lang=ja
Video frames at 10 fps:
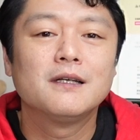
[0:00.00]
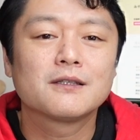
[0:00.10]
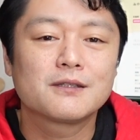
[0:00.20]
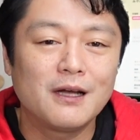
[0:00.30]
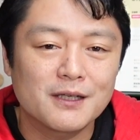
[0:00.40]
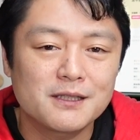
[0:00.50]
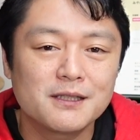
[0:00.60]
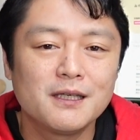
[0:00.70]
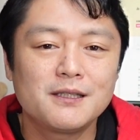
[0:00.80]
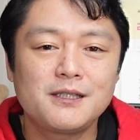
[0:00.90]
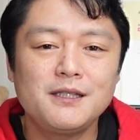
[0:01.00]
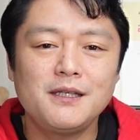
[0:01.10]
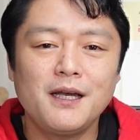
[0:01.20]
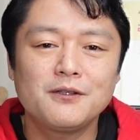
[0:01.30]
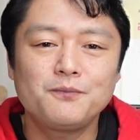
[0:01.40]
すなわち
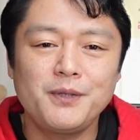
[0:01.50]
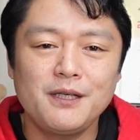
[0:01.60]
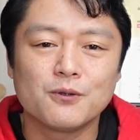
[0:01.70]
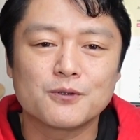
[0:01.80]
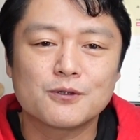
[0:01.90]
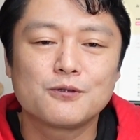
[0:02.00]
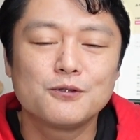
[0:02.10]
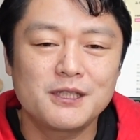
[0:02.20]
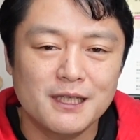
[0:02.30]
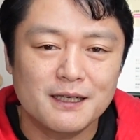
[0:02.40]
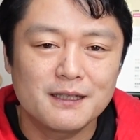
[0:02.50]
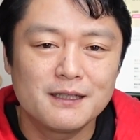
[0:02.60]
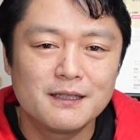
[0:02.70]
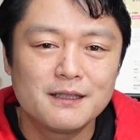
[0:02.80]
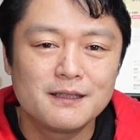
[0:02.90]
CLP を通じた
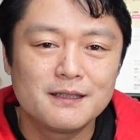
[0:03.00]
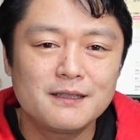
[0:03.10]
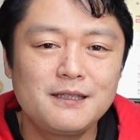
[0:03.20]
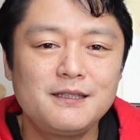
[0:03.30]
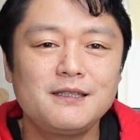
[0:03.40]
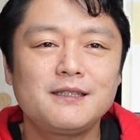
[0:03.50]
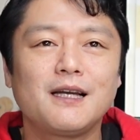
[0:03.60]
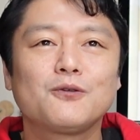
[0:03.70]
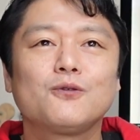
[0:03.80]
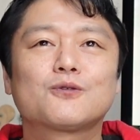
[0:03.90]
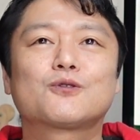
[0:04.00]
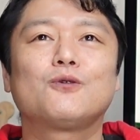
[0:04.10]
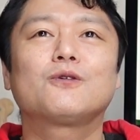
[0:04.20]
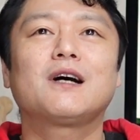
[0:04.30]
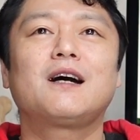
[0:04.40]
支持者の
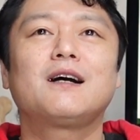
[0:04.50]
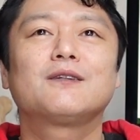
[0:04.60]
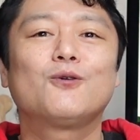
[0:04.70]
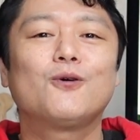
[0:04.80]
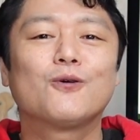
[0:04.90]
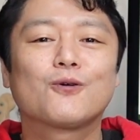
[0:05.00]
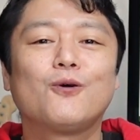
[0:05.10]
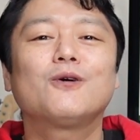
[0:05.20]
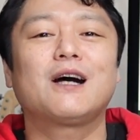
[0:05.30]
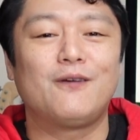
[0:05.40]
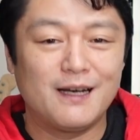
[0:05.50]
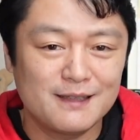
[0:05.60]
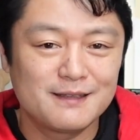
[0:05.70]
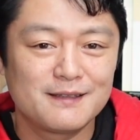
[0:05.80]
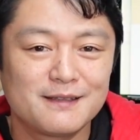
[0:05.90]
増加の効果は、
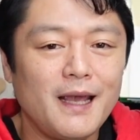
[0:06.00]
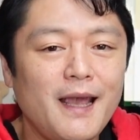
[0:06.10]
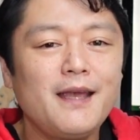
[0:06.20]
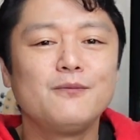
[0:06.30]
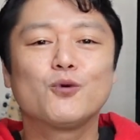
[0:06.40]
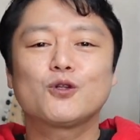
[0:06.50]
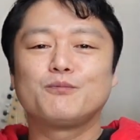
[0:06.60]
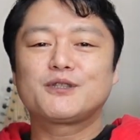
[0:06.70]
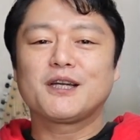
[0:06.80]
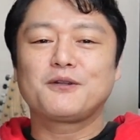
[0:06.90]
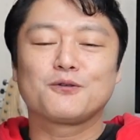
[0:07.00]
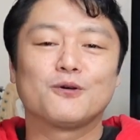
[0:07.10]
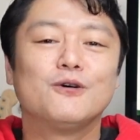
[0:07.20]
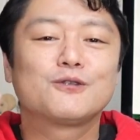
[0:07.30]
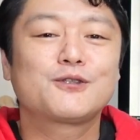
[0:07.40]
えい、もっとぶっちゃけて言う
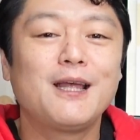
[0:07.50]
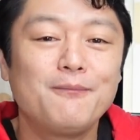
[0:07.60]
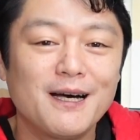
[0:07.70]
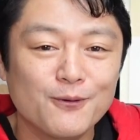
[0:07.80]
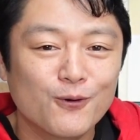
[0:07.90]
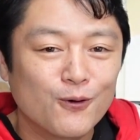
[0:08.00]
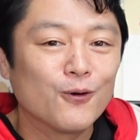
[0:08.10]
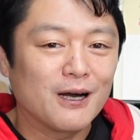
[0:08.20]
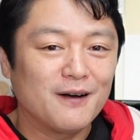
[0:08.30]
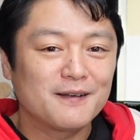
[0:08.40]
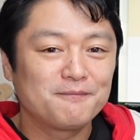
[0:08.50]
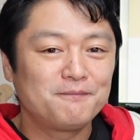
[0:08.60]
と、ステマの効果は、